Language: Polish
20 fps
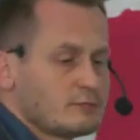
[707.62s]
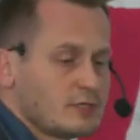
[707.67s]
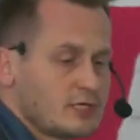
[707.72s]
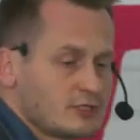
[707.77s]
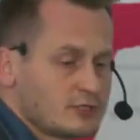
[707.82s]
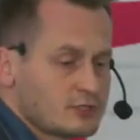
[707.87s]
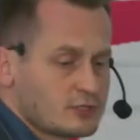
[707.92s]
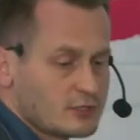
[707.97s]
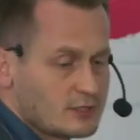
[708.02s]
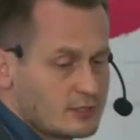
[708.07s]

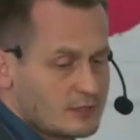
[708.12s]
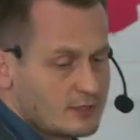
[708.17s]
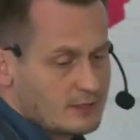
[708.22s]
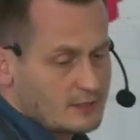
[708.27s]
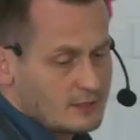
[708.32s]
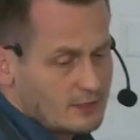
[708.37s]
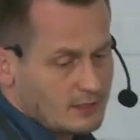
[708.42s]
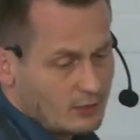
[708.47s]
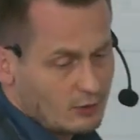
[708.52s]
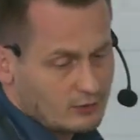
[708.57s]
mieć
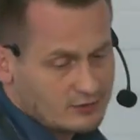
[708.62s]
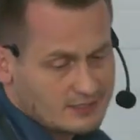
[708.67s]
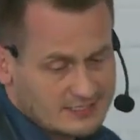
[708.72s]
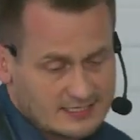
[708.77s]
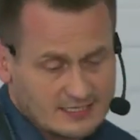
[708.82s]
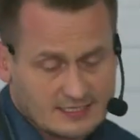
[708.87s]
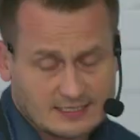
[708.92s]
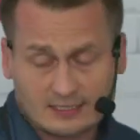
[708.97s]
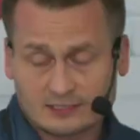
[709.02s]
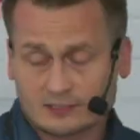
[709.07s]
od
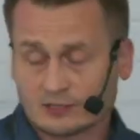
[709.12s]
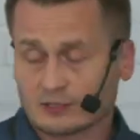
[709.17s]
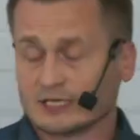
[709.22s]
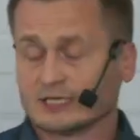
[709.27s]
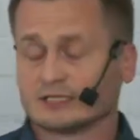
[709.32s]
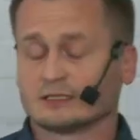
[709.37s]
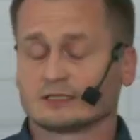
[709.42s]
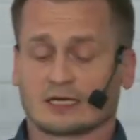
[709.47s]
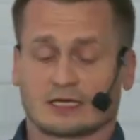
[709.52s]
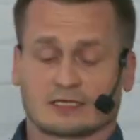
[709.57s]
zera do
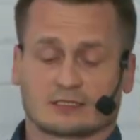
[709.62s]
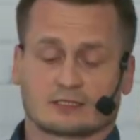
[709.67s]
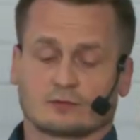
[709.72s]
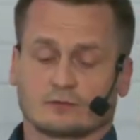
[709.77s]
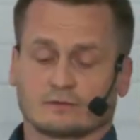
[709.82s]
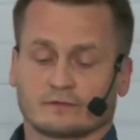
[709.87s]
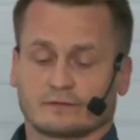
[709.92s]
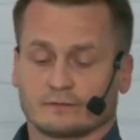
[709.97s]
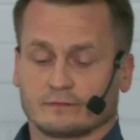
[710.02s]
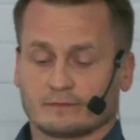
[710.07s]
n
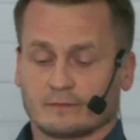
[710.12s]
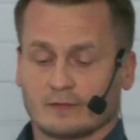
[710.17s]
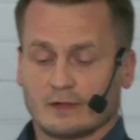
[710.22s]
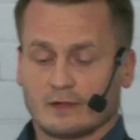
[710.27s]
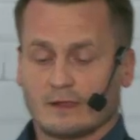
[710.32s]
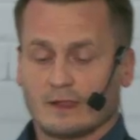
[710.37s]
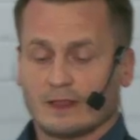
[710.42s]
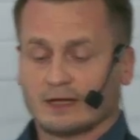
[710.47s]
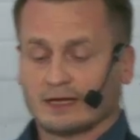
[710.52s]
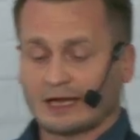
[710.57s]
tasków.
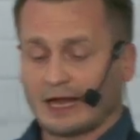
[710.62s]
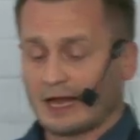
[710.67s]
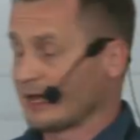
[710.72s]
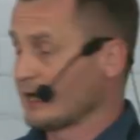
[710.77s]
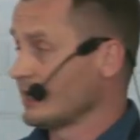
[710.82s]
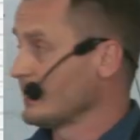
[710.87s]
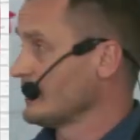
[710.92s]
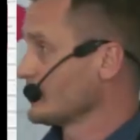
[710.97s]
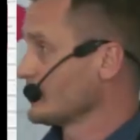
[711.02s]
Ale